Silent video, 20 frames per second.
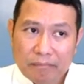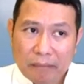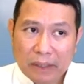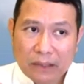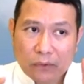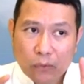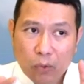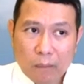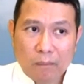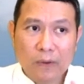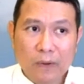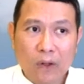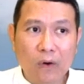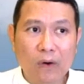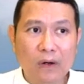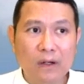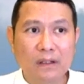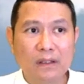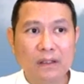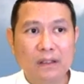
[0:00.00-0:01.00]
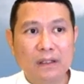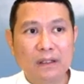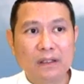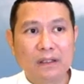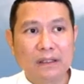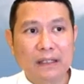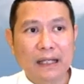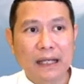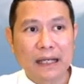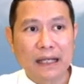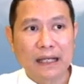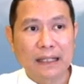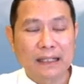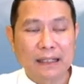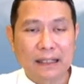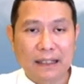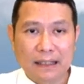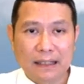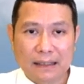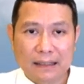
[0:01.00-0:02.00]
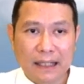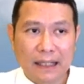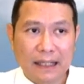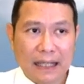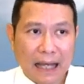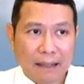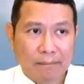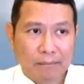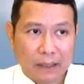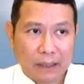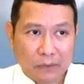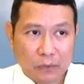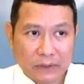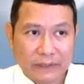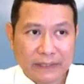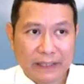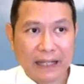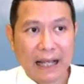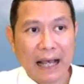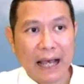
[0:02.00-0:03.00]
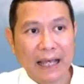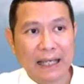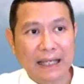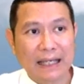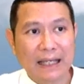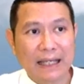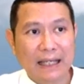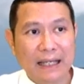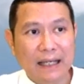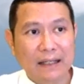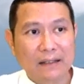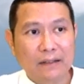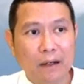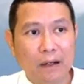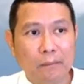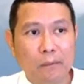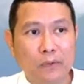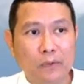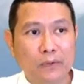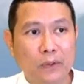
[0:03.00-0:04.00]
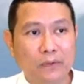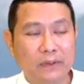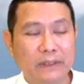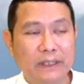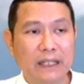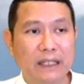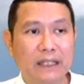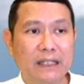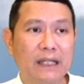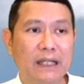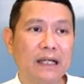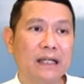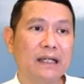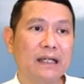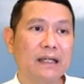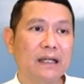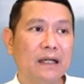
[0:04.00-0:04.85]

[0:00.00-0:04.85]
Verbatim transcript: ไปทุ่มลงนะในการประทุษร้ายต่อผู้ทรงศีลเนี่ย